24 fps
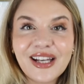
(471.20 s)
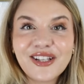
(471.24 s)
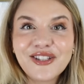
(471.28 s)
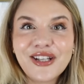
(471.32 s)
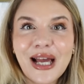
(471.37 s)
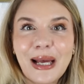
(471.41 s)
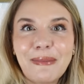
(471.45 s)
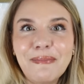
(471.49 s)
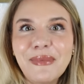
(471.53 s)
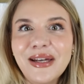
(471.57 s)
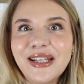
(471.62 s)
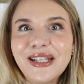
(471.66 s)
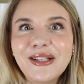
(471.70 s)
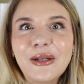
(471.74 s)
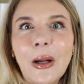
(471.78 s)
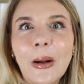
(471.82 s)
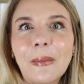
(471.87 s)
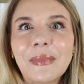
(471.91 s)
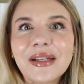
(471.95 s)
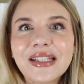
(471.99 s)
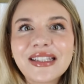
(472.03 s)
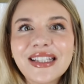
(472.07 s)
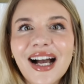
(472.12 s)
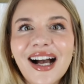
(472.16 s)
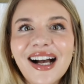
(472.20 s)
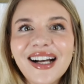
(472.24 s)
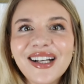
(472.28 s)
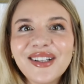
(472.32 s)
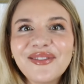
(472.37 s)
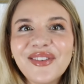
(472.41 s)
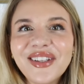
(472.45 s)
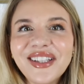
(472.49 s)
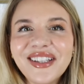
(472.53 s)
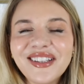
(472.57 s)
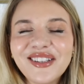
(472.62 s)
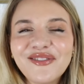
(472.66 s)
Ja, schreibt mal in die
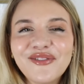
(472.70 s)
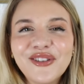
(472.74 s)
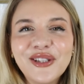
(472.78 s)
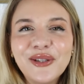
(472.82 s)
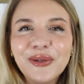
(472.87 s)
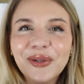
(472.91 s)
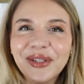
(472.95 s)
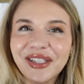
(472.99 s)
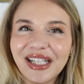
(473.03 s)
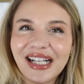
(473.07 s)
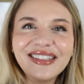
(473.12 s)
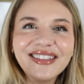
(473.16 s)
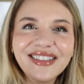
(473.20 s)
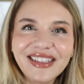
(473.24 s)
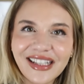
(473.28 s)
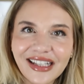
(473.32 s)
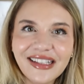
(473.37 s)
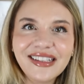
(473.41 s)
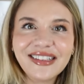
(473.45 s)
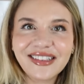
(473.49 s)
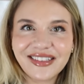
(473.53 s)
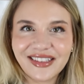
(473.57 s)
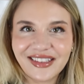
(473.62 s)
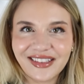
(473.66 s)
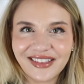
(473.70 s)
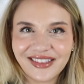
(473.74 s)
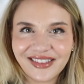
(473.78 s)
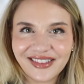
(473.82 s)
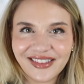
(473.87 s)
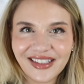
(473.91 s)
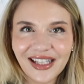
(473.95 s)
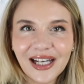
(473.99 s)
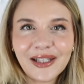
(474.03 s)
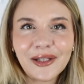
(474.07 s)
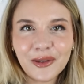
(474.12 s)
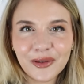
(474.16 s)
Kommentare, welches Video ich als
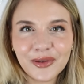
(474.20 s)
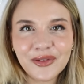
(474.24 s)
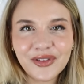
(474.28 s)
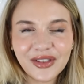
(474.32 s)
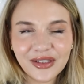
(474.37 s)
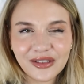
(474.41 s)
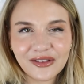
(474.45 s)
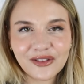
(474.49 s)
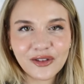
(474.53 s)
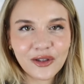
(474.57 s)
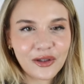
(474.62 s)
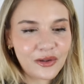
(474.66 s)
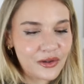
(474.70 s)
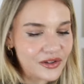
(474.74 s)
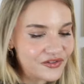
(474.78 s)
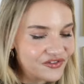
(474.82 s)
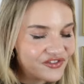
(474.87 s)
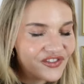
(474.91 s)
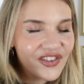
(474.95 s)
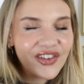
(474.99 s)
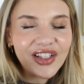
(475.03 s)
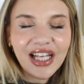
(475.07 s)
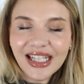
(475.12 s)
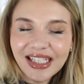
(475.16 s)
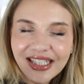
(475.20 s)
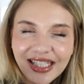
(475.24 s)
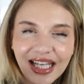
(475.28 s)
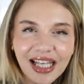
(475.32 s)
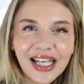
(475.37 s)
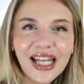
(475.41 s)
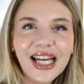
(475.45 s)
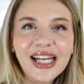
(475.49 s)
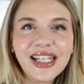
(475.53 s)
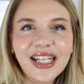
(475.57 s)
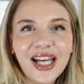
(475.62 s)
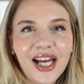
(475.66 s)
nächstes analysieren soll. Und
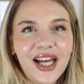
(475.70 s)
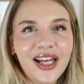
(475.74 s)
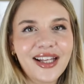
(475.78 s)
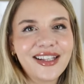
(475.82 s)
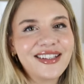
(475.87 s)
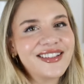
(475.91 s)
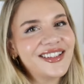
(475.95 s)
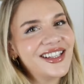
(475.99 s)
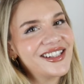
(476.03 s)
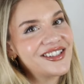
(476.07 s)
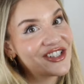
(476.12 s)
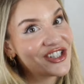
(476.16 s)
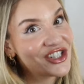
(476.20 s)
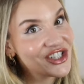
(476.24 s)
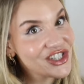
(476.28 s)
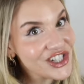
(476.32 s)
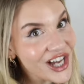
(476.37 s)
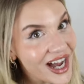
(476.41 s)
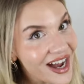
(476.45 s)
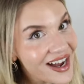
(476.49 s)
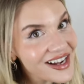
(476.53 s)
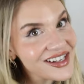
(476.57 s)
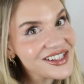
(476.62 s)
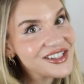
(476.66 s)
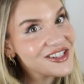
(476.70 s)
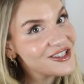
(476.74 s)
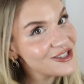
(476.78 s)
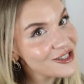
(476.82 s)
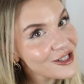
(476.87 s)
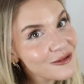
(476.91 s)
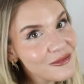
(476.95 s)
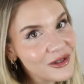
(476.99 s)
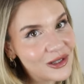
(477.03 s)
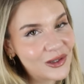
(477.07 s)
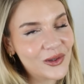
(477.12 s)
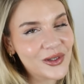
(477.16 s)
Adele hat eins, eine starke
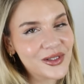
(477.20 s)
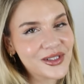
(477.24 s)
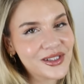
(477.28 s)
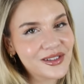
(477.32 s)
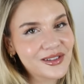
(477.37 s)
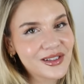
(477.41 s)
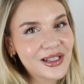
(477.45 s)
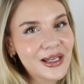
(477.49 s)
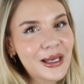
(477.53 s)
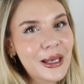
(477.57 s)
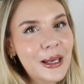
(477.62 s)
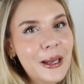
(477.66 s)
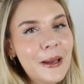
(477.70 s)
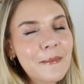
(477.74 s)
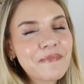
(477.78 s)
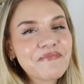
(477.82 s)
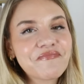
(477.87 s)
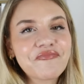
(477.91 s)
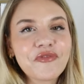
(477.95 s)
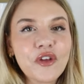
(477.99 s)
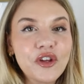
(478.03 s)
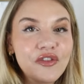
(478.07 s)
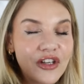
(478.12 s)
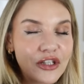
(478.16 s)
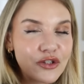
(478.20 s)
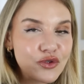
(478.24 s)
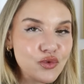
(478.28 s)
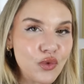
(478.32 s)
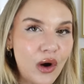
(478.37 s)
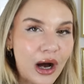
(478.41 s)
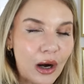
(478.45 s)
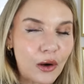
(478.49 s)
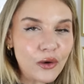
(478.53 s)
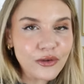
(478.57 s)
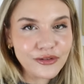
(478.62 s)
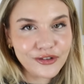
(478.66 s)
Stimme, Leute. Und wenn
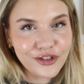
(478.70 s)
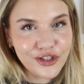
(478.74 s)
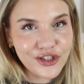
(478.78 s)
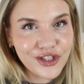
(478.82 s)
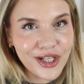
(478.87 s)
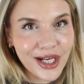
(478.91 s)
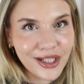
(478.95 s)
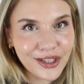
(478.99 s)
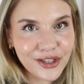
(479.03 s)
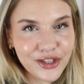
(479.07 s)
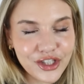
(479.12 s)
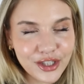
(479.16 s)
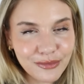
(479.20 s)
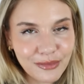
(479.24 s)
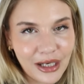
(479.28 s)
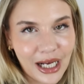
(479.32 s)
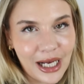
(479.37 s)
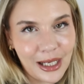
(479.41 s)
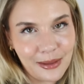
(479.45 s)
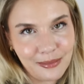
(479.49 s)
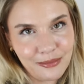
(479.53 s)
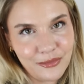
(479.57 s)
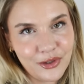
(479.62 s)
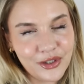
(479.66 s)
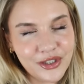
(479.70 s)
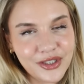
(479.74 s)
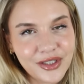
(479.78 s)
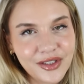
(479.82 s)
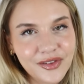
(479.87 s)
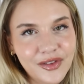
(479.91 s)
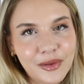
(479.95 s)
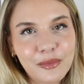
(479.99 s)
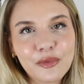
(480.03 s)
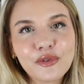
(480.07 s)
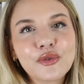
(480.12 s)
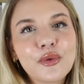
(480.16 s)
du auch eine starke Stimme haben
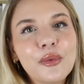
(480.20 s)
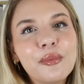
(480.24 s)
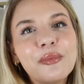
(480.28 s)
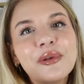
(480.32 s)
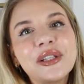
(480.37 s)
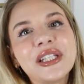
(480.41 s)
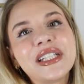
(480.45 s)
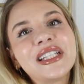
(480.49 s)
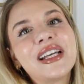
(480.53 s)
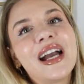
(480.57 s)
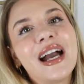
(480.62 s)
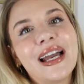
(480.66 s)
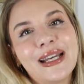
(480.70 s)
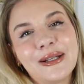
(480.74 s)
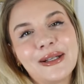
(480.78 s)
möchtest, dann musst du unbedingt